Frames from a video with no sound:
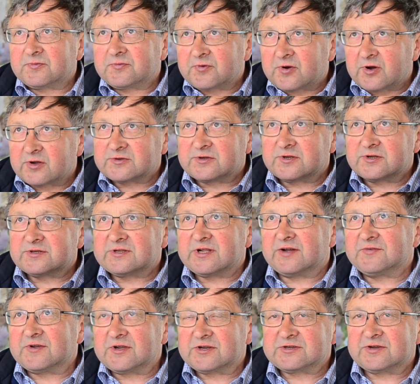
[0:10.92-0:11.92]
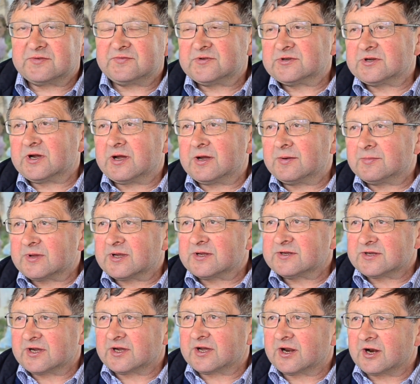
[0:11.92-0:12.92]
Wchodząc na wieżę widziałem
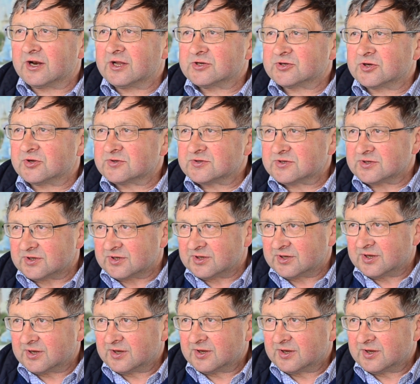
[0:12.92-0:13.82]
ten zegar leżący,